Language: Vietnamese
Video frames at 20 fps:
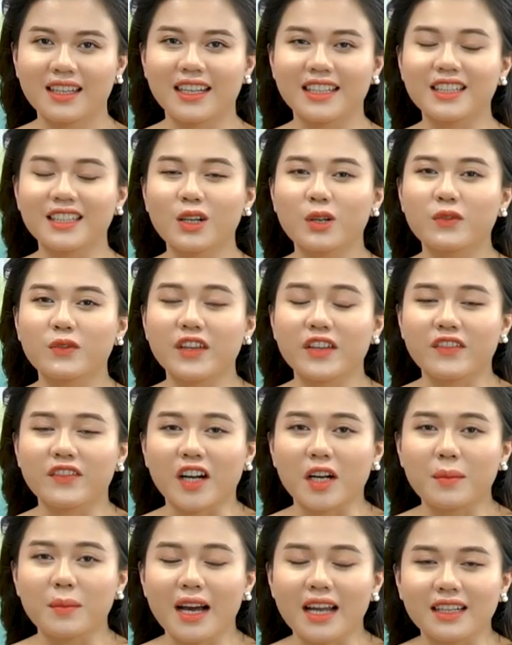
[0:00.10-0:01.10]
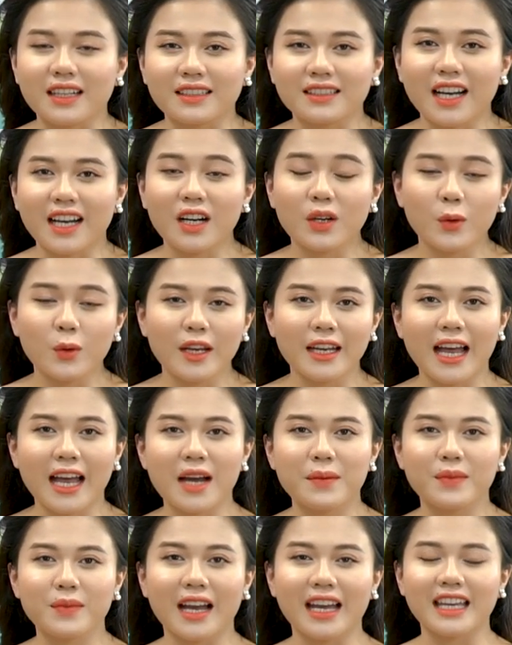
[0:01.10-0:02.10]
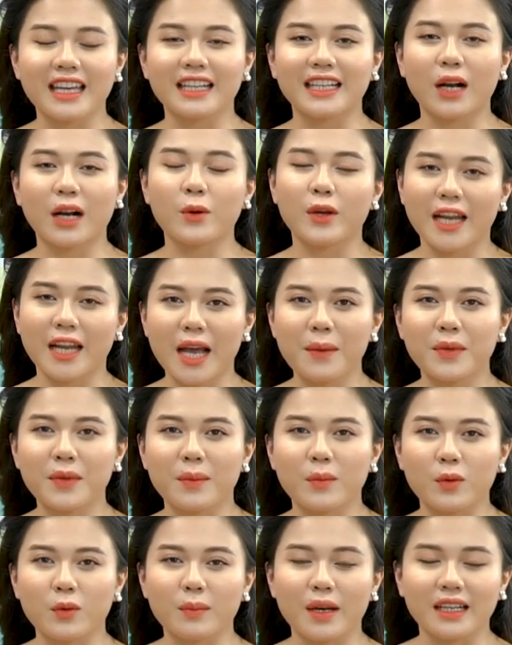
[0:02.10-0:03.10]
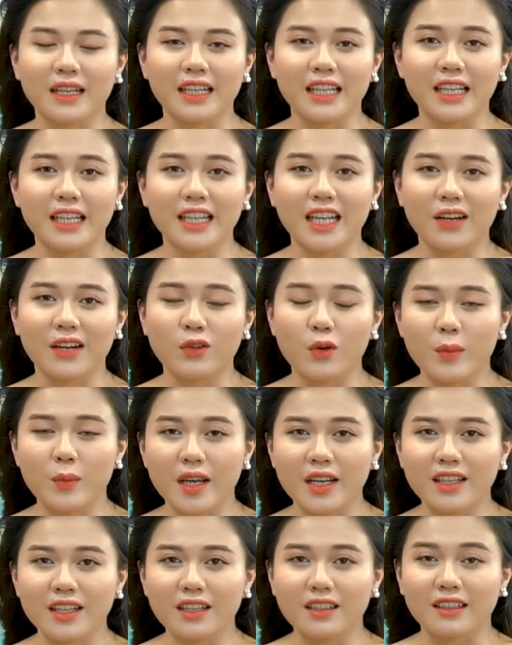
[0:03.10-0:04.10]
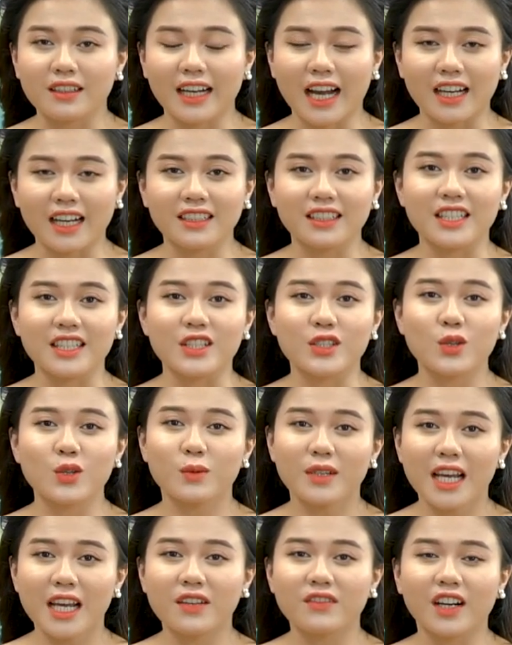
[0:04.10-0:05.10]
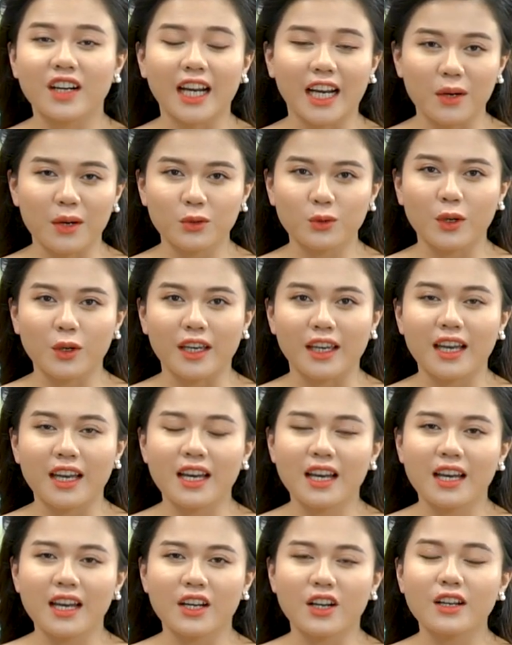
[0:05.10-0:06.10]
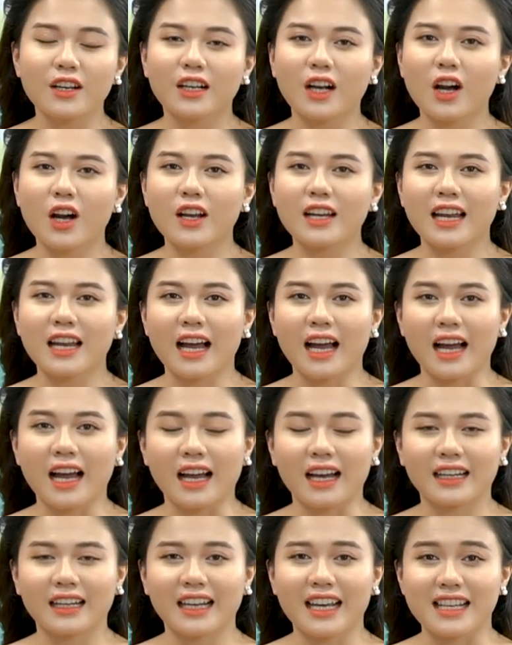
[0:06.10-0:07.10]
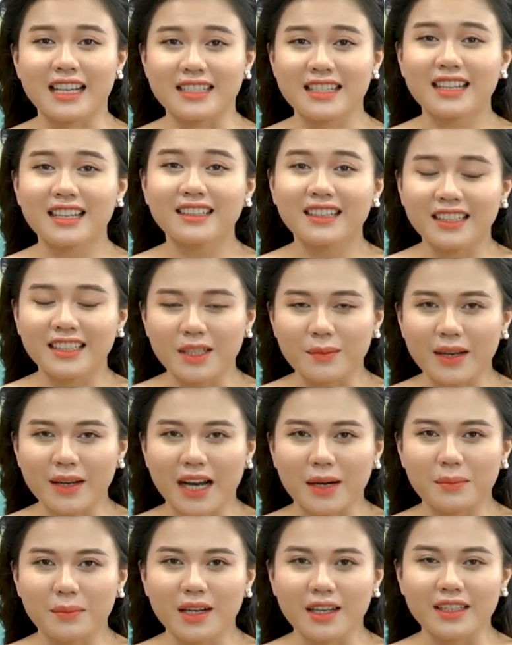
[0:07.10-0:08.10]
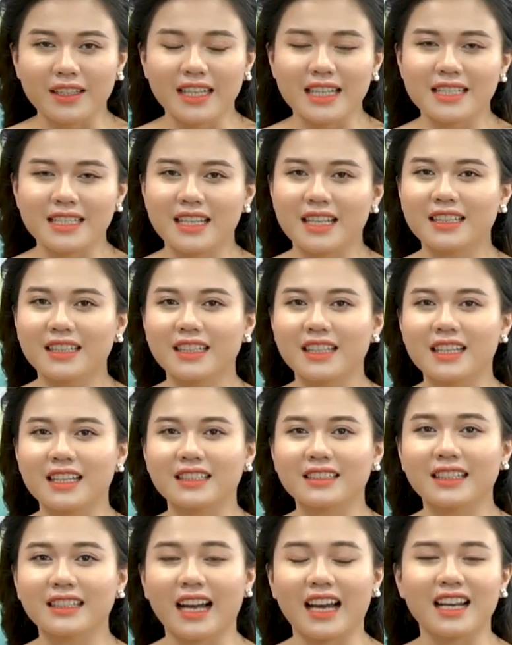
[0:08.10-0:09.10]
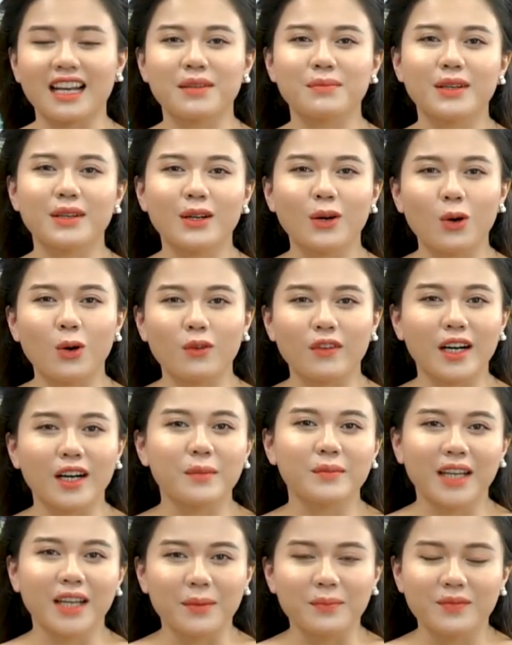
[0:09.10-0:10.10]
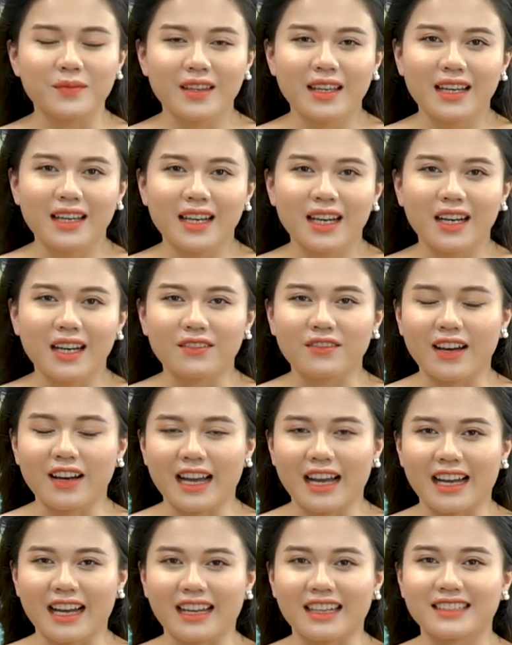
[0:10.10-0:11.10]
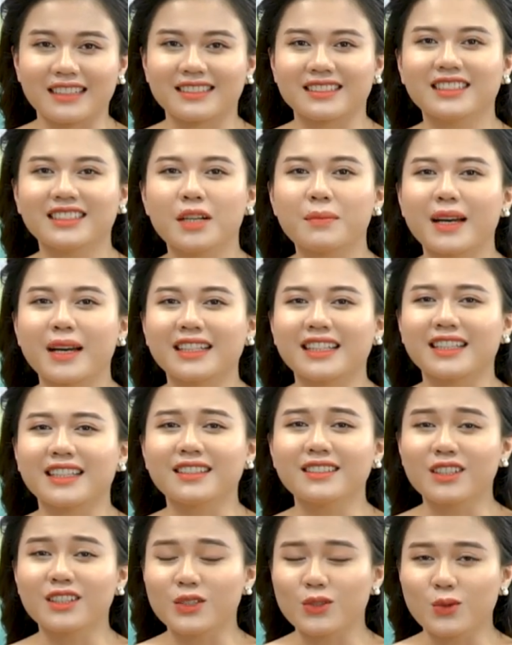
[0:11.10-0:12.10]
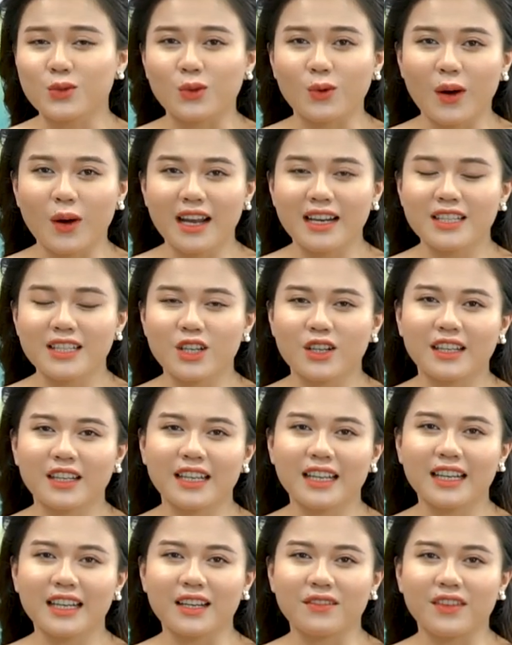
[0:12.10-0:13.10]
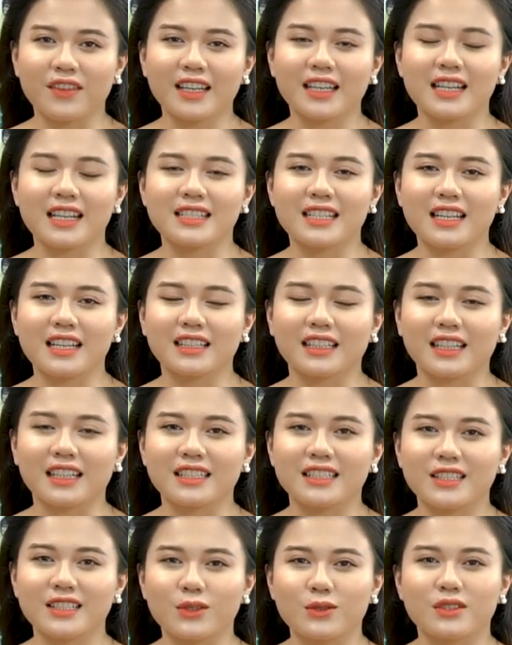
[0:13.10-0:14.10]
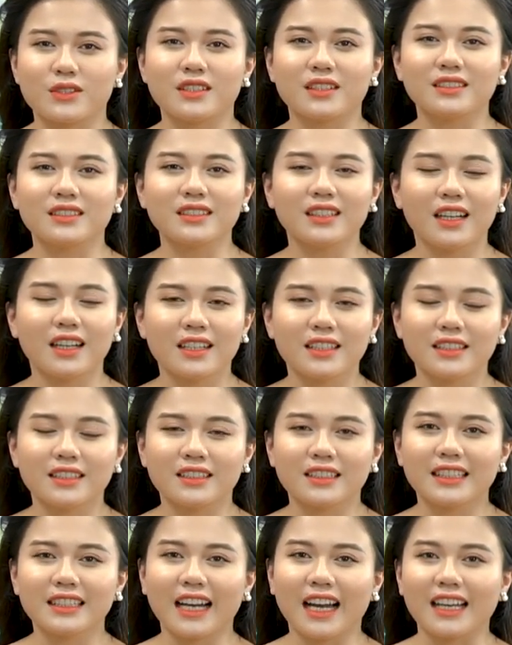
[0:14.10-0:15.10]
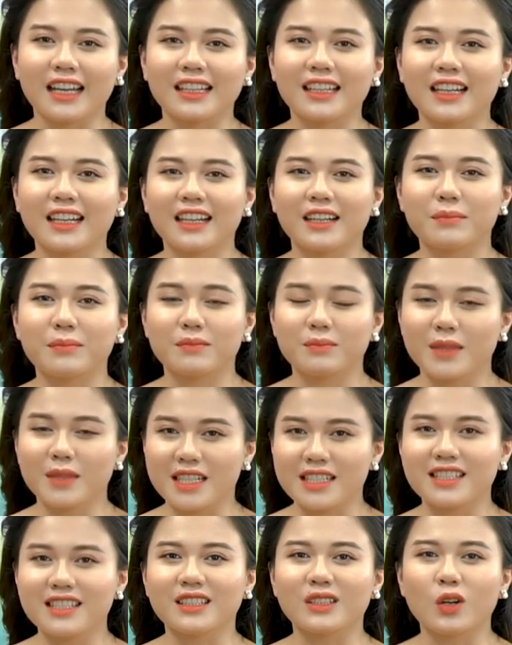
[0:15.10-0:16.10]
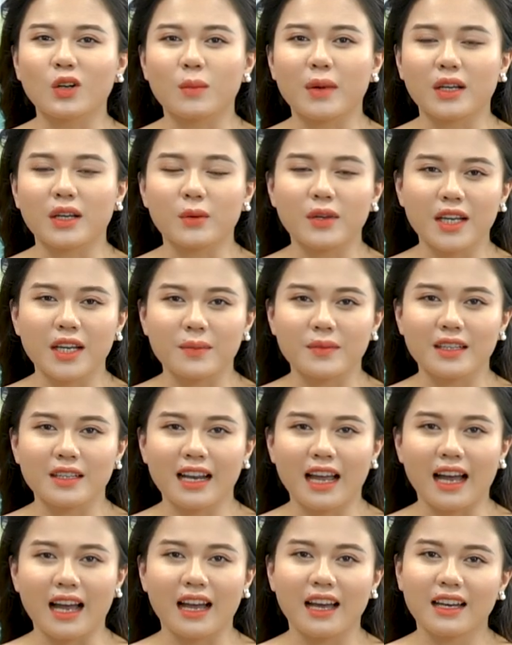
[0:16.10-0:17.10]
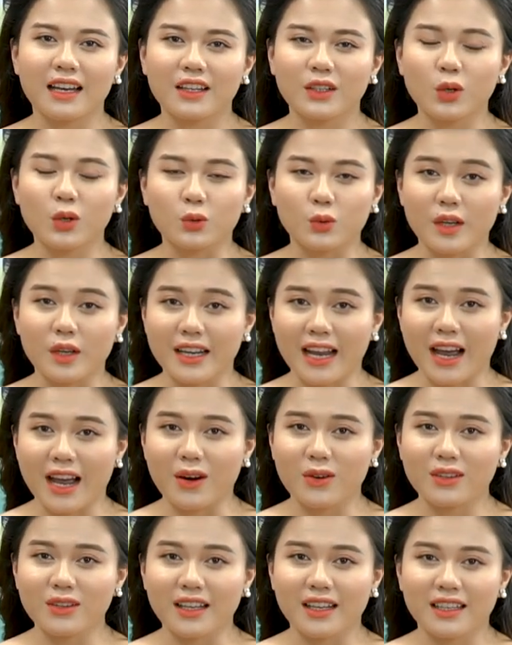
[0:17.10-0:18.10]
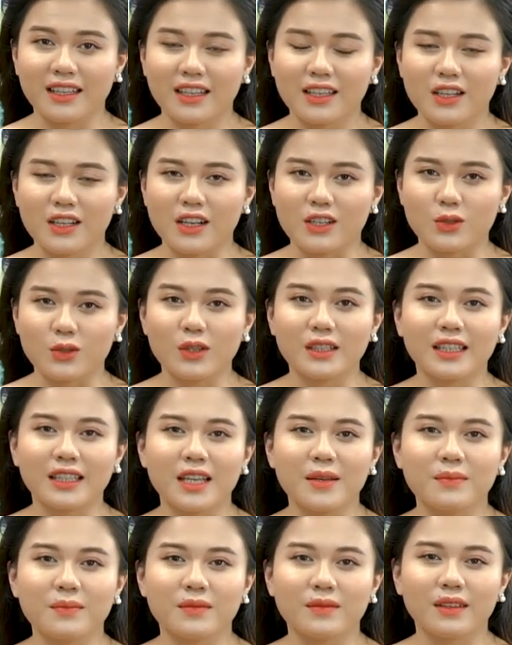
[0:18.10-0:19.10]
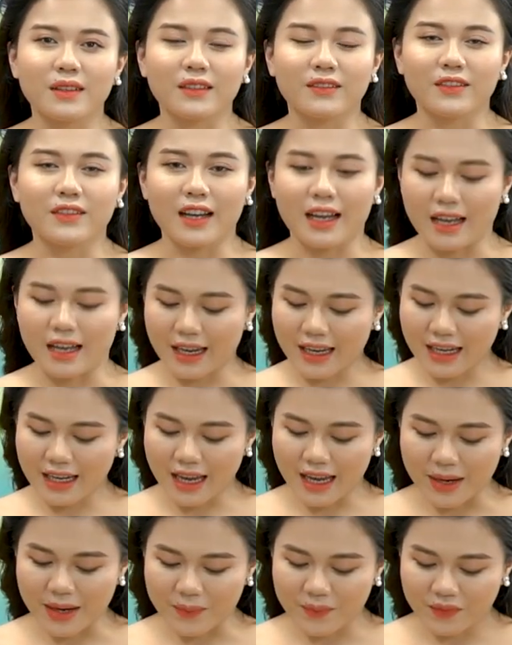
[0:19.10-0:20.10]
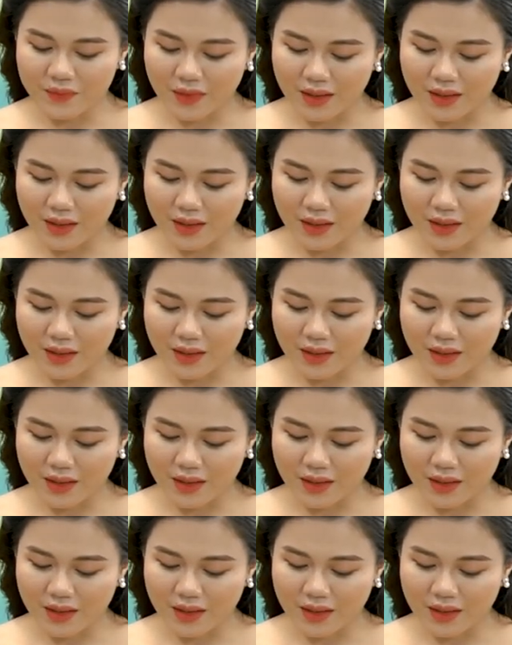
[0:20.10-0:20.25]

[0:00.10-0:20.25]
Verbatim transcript: Kính thưa quý vị và các bạn, tăng huyết áp hay cao huyết áp là một bệnh lý phổ biến ở cả người trung niên và người cao tuổi. Nó được coi là kẻ giết người thầm lặng bởi những cái diễn tiến khá là mơ hồ và âm thầm. À, và người bệnh thì thường chủ quan cho đến khi là phát hiện ra những cái triệu chứng, những cái à, biến chứng của bệnh nguy hiểm như là đột quỵ não này, à, suy tim và, và hay là